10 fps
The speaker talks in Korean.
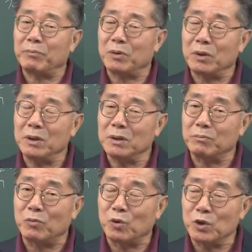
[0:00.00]
뭐
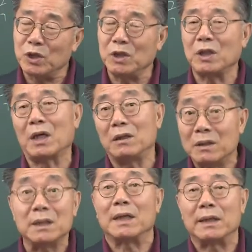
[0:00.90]
있는 무엇이 있는가를
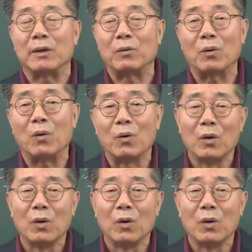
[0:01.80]
느끼게 되고